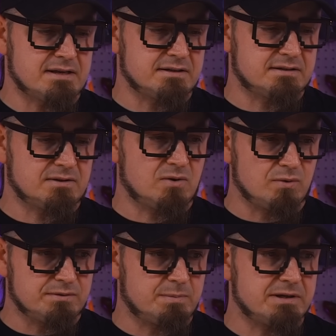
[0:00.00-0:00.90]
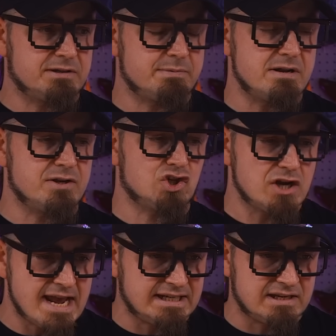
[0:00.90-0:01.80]
Es ist grundprinzipiell nicht
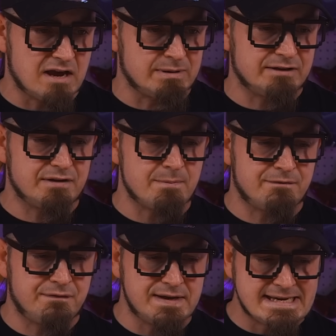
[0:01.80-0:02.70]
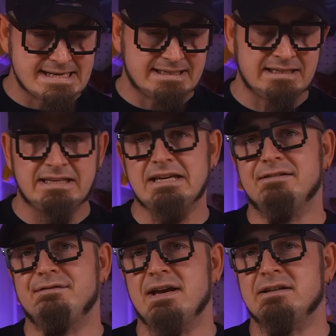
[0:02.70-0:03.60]
schlecht, aber ich empfinde den
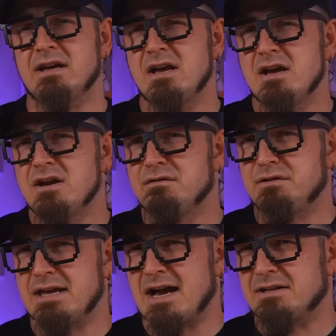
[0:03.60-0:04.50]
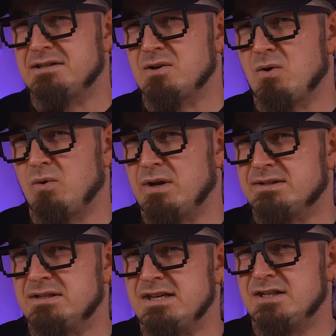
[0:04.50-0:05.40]
Gegenwert für die 80 Euro
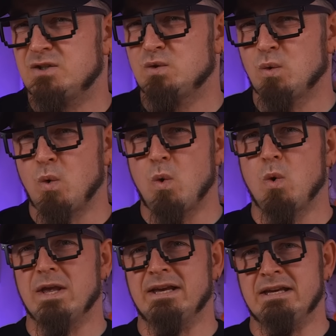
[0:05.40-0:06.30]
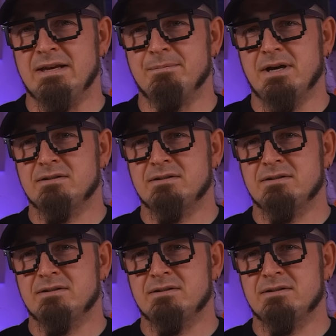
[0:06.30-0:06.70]
jetzt nicht so gegeben.